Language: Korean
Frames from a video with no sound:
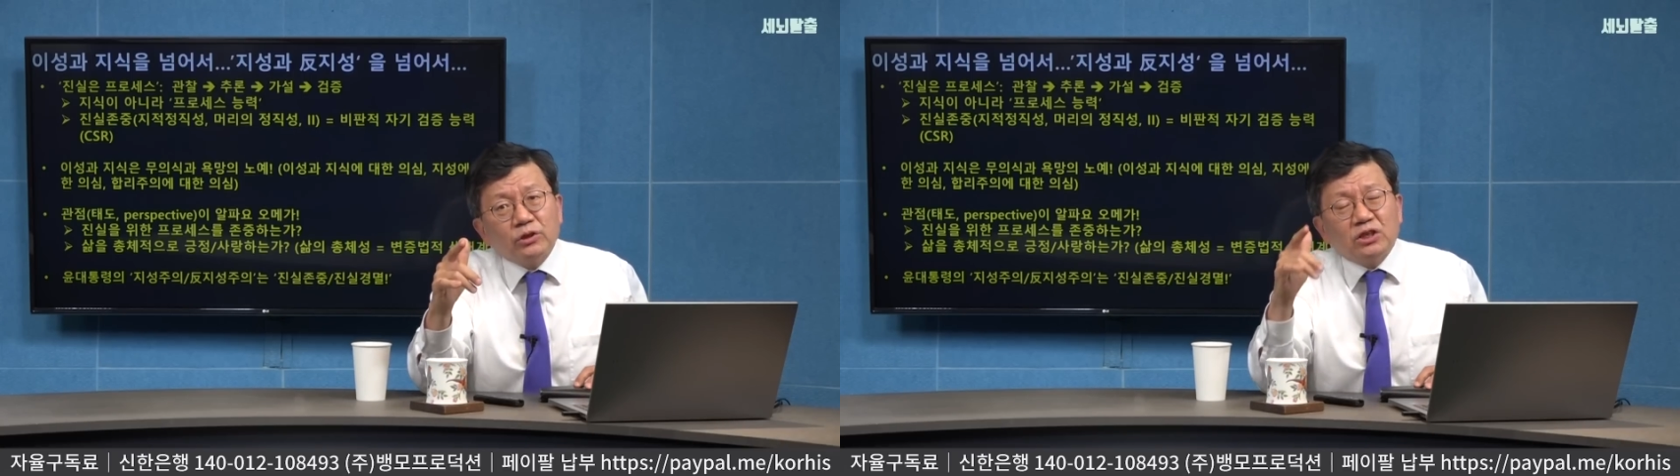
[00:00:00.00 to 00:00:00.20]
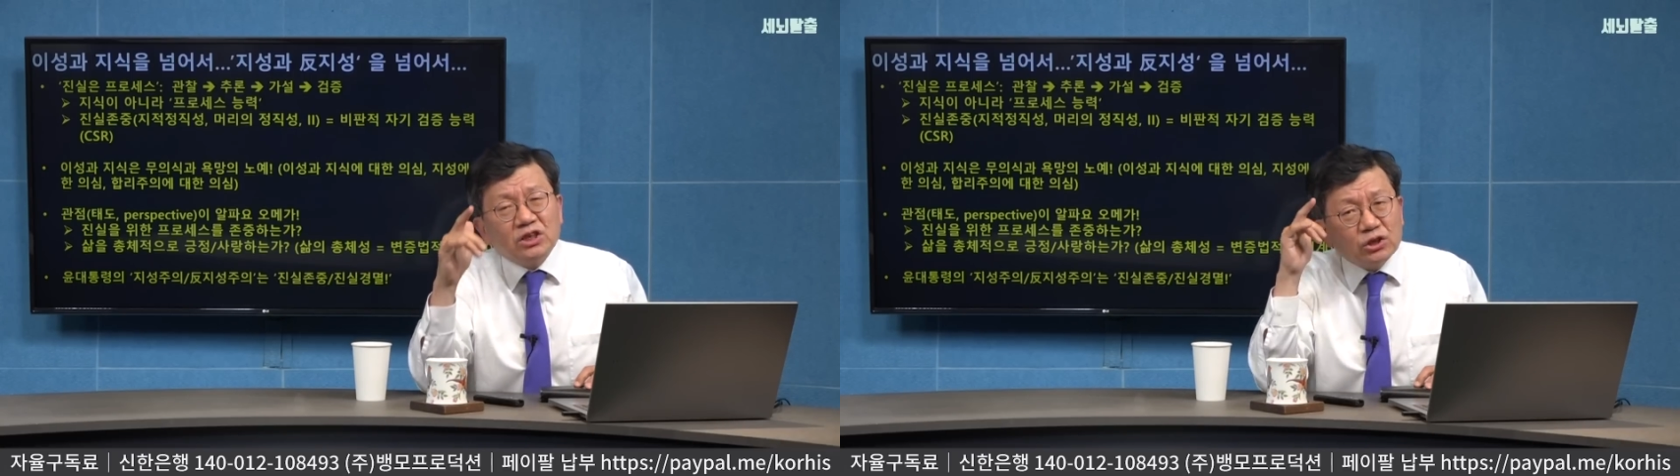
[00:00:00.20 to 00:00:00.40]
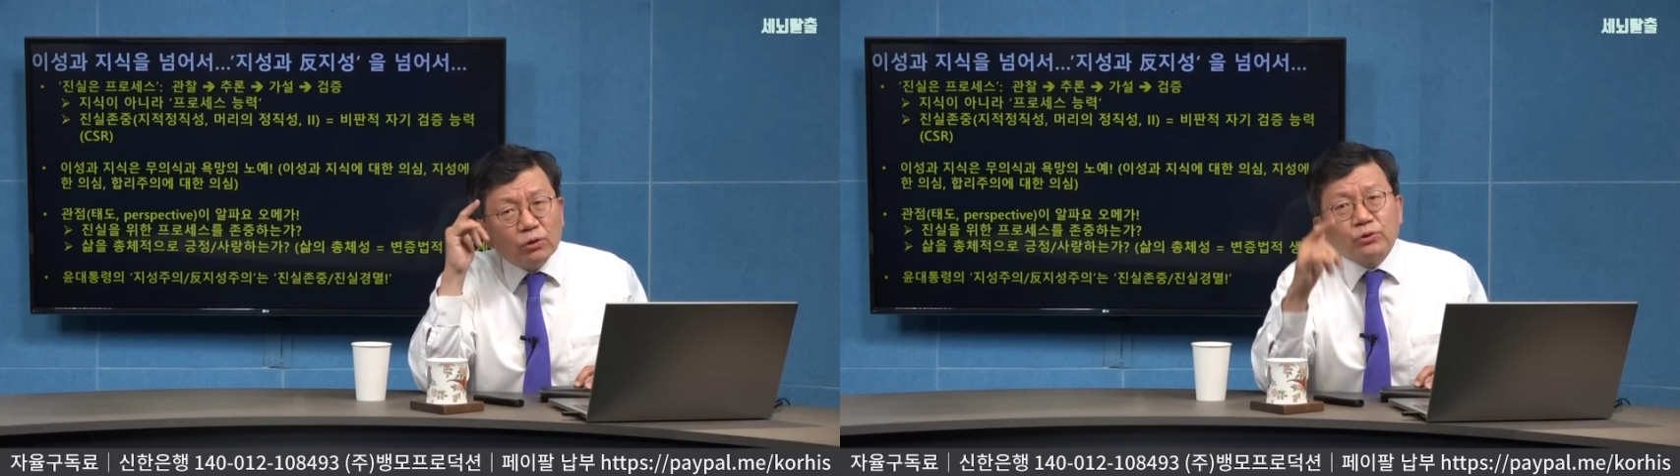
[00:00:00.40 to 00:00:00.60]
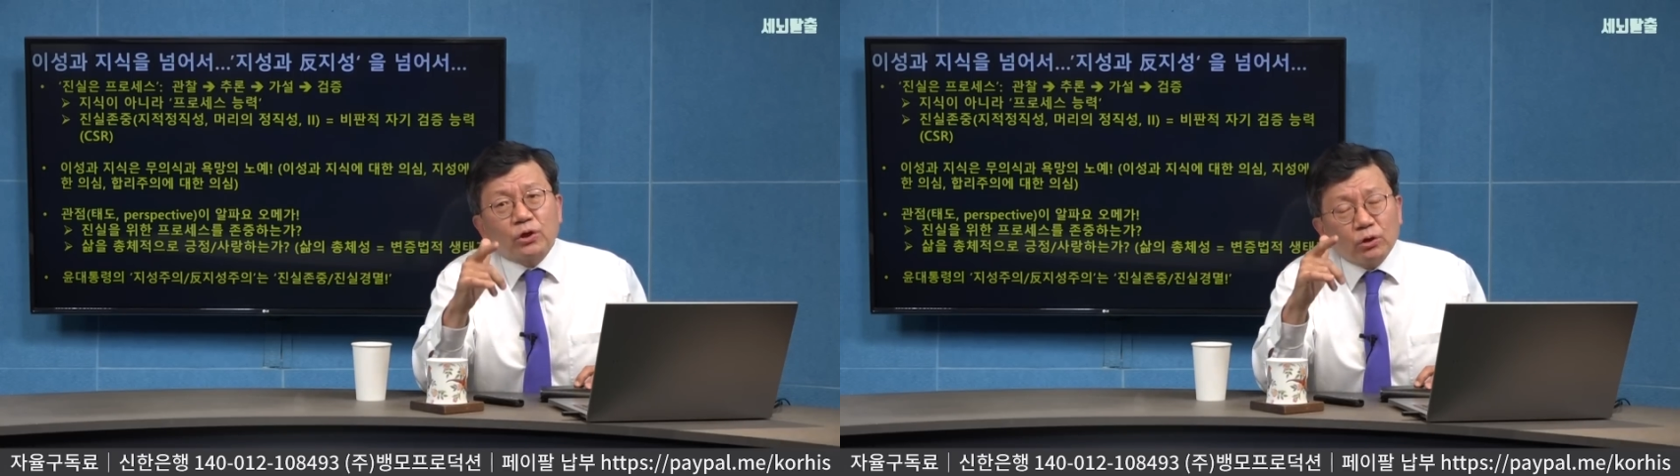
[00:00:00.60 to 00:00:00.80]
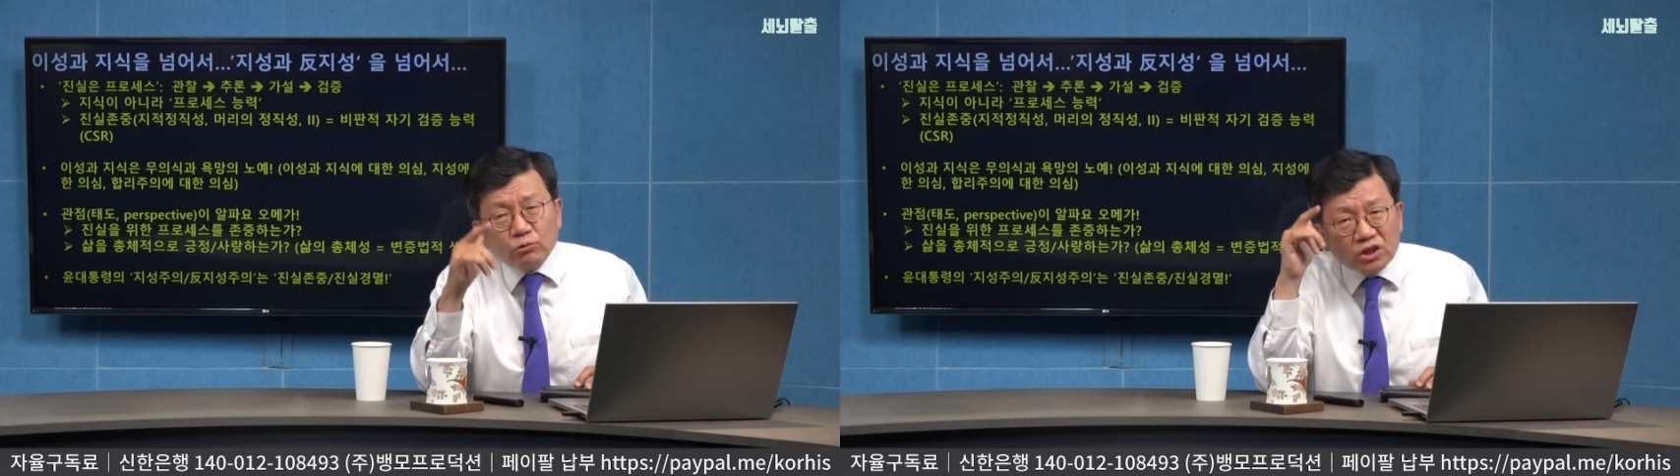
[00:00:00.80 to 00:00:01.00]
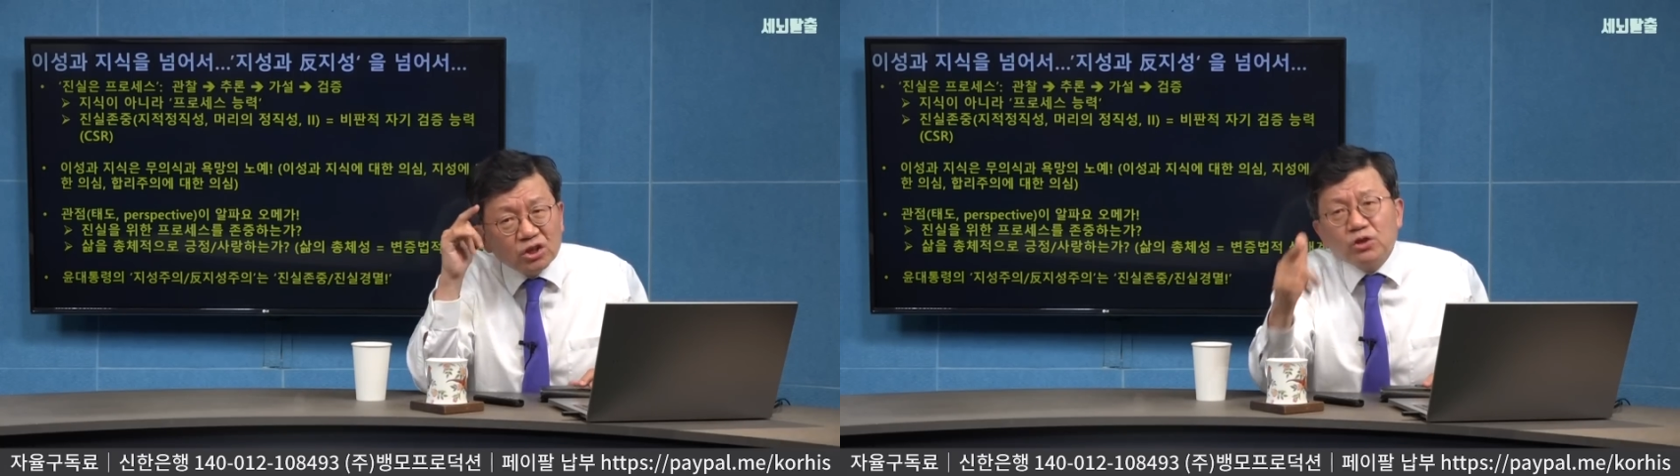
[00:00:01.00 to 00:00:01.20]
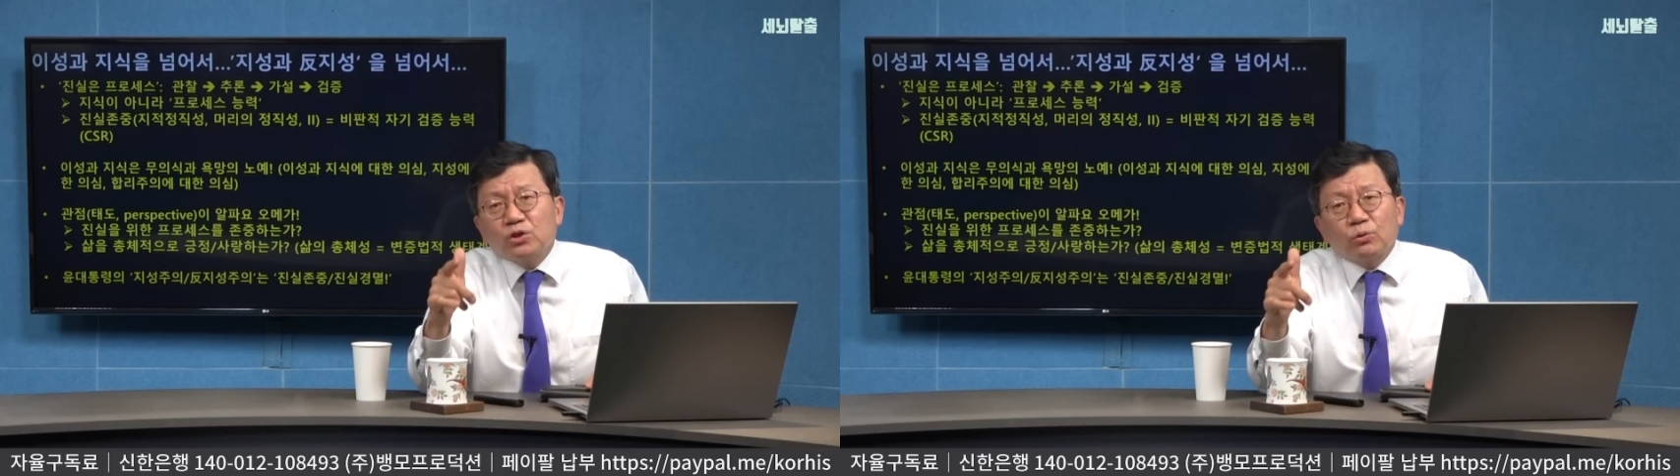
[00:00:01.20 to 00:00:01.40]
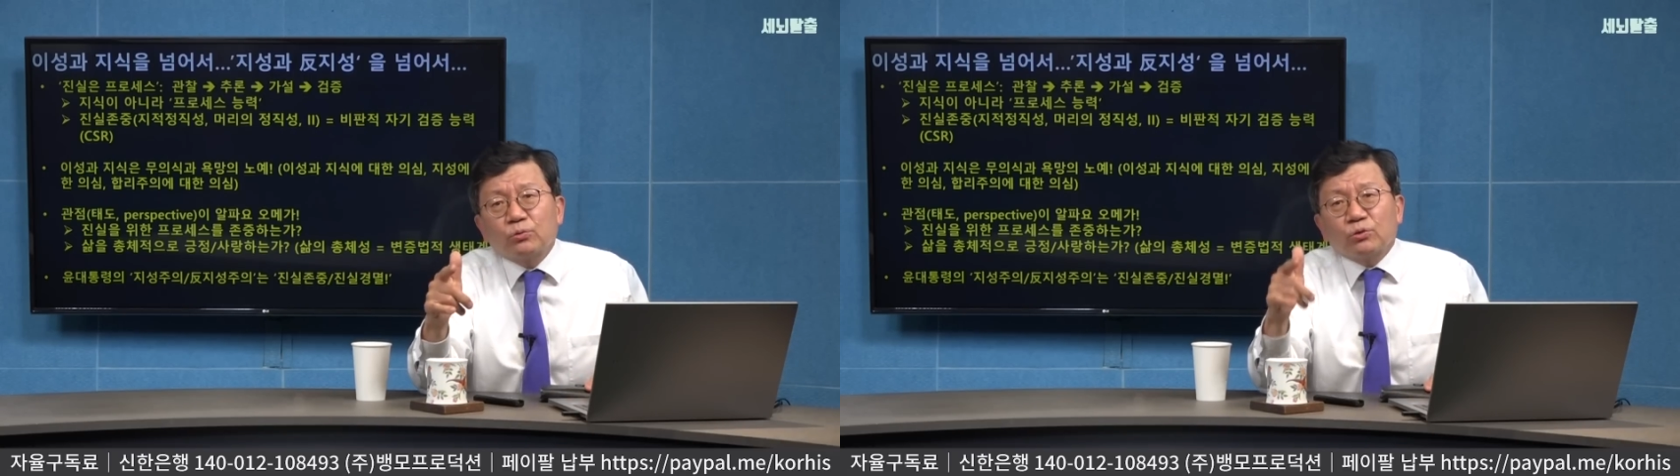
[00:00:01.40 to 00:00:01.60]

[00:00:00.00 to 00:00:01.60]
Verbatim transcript: 이성적이고 지능적으로